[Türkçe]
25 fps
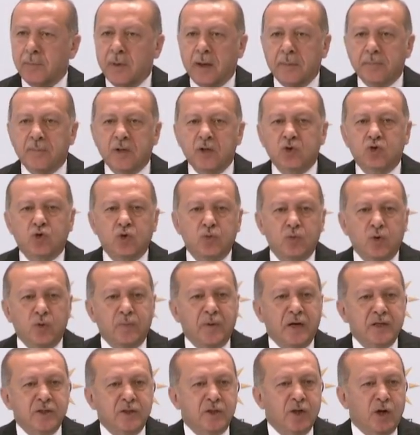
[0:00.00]
Ya ben bir
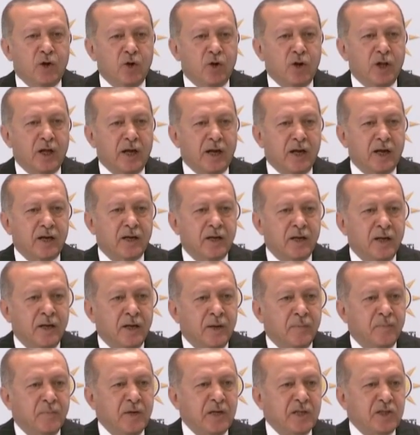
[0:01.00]
cumhurbaşkanı olarak
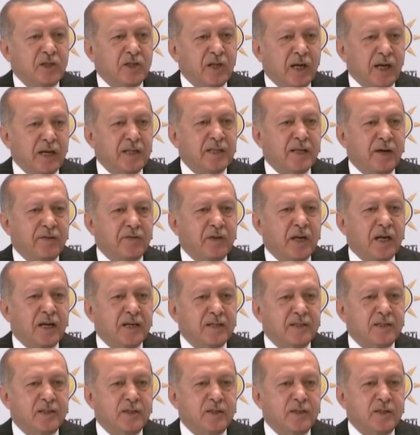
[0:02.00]
bir şehit evine